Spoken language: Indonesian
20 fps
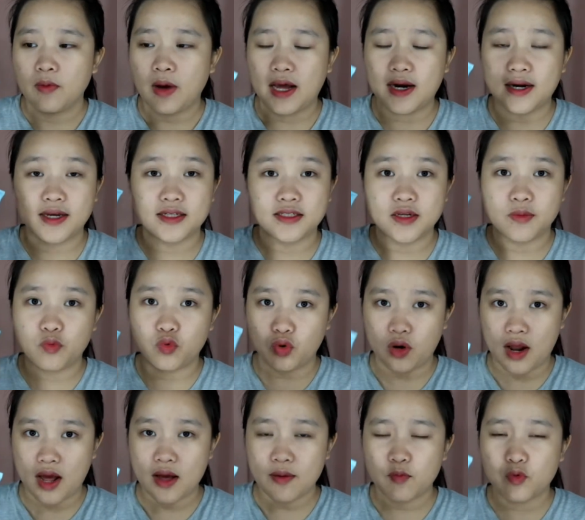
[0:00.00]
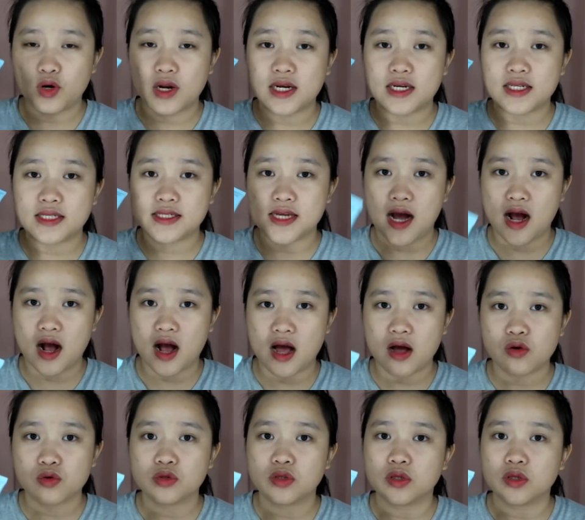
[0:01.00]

harganya murah, mudah dijangkau,